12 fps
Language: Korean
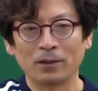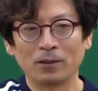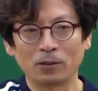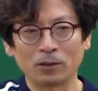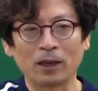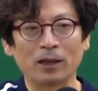
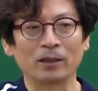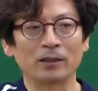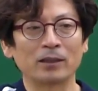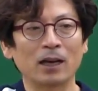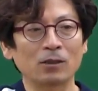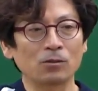오케이.
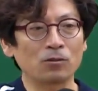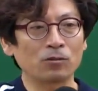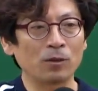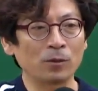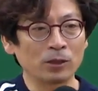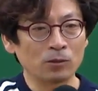
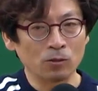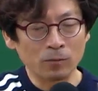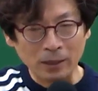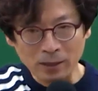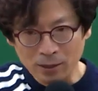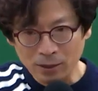짝솔수가 먼저
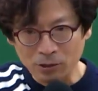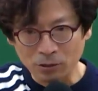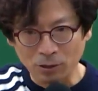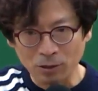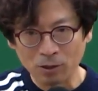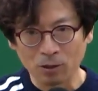떠오르면 안 된다
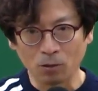그랬죠.